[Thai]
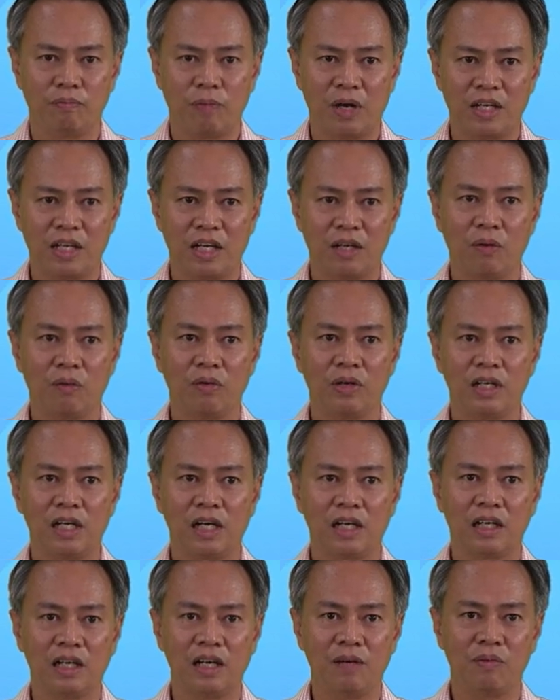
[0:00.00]
ภายในโรงเรื
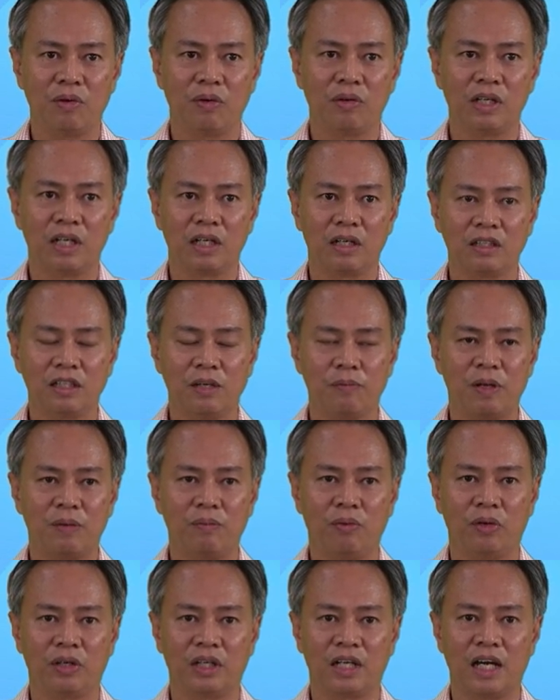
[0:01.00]
อนนะครับโรงเรือนก็จะเป็น
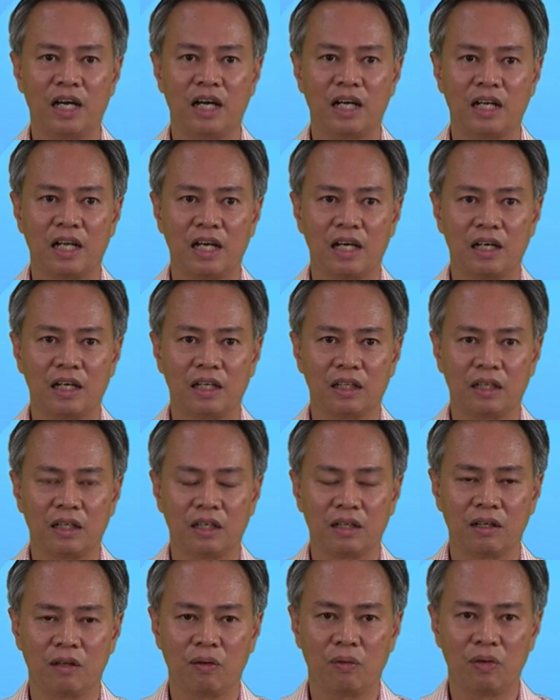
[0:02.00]
ผลงานอ่า
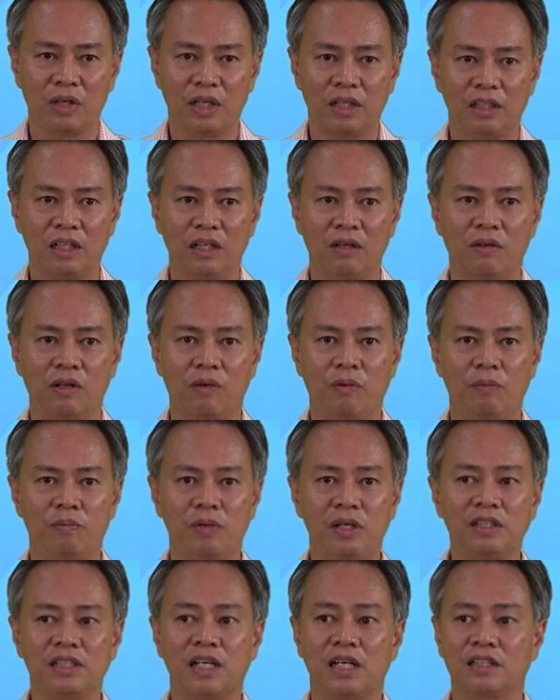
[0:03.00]
โรงเรือนที่เราเรียกว่า
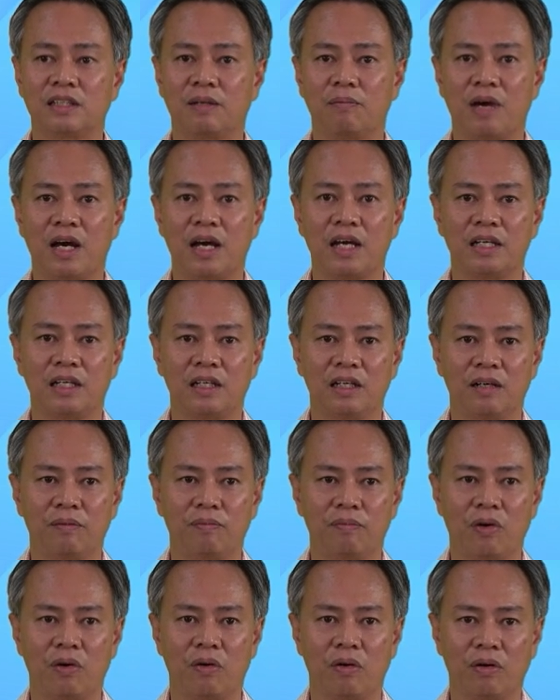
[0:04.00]
พฤกษาสบายนะค
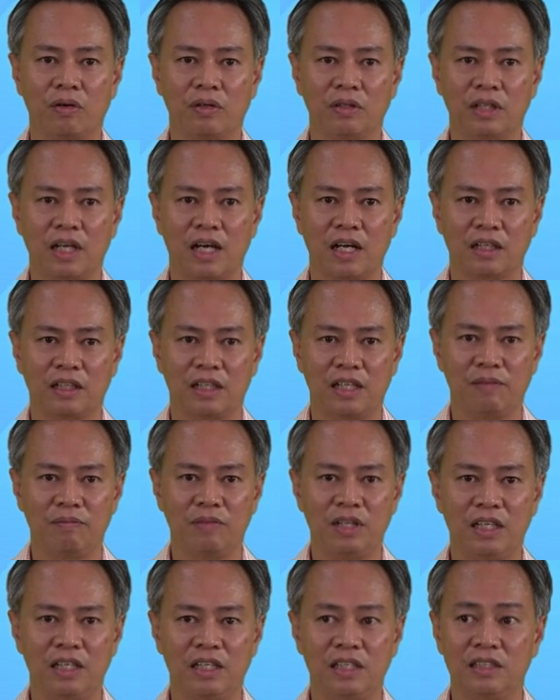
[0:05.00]
รับของทางทีม
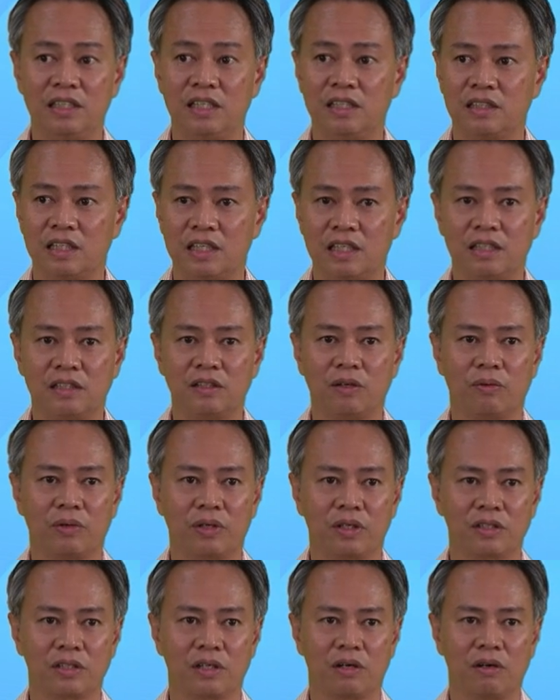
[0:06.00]
DECC สว
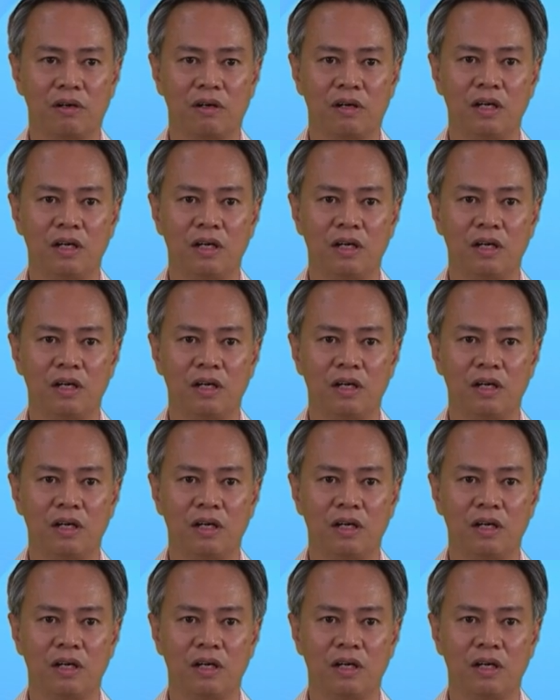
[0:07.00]
ทช